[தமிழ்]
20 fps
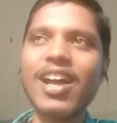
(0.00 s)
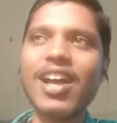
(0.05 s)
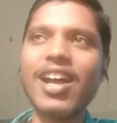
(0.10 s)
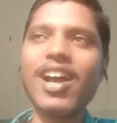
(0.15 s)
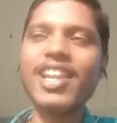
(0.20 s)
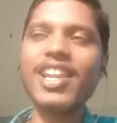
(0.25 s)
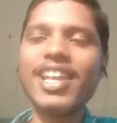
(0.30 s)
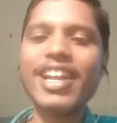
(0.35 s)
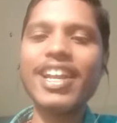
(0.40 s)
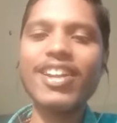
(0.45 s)

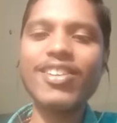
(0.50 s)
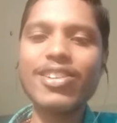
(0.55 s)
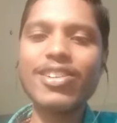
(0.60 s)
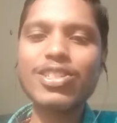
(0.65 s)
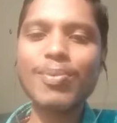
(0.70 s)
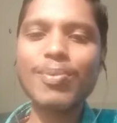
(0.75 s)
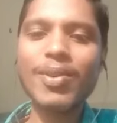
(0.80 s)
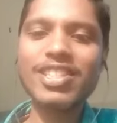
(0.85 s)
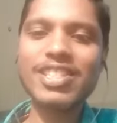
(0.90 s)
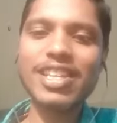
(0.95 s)
நானே ரெண்டு
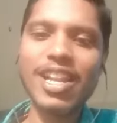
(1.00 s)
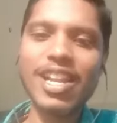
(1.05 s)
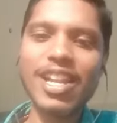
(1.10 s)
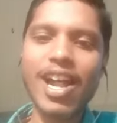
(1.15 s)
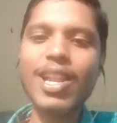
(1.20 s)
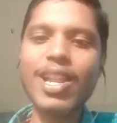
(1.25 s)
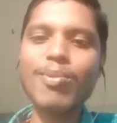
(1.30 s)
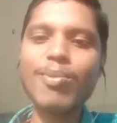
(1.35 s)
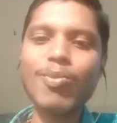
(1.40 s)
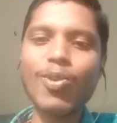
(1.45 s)
வருஷம் படித்தேன்
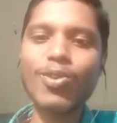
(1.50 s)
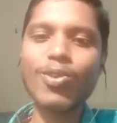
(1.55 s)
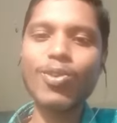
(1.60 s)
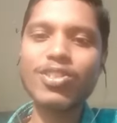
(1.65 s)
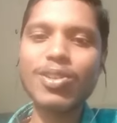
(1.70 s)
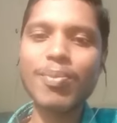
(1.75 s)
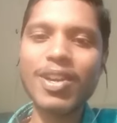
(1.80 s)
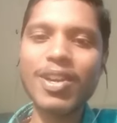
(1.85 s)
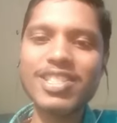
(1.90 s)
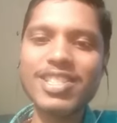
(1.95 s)
நானே மூணு
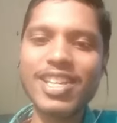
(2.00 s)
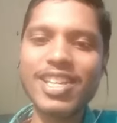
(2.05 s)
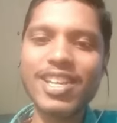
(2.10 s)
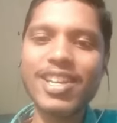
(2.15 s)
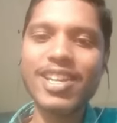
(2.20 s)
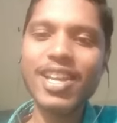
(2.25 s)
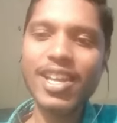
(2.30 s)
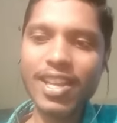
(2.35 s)
வருஷம் படித்தேன்